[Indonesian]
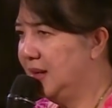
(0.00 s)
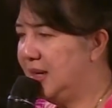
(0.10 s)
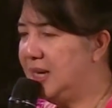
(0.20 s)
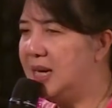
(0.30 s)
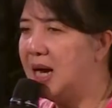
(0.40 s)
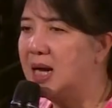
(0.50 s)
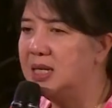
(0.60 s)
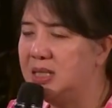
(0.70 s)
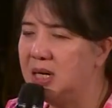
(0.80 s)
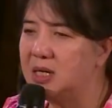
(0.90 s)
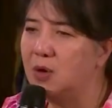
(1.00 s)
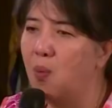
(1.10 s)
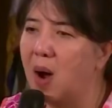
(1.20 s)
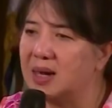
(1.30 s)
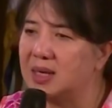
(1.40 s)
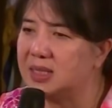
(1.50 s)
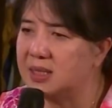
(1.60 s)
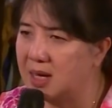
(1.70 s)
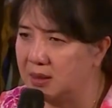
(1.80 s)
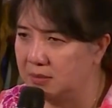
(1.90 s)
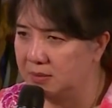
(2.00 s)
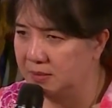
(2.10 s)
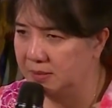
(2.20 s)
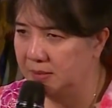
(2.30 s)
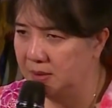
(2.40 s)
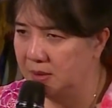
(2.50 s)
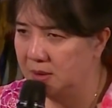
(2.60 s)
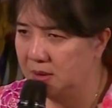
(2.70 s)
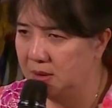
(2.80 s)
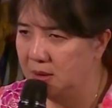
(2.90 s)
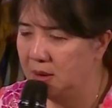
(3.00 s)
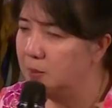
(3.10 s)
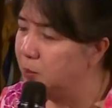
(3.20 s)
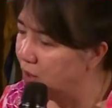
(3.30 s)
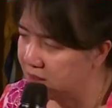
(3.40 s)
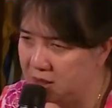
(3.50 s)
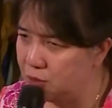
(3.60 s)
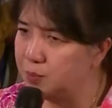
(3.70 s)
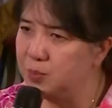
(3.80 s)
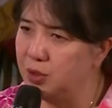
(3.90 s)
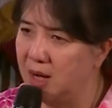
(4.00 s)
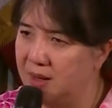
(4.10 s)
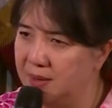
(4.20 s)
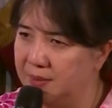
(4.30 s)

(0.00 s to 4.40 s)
Ini akan jadi warisan buat hidupmu nak.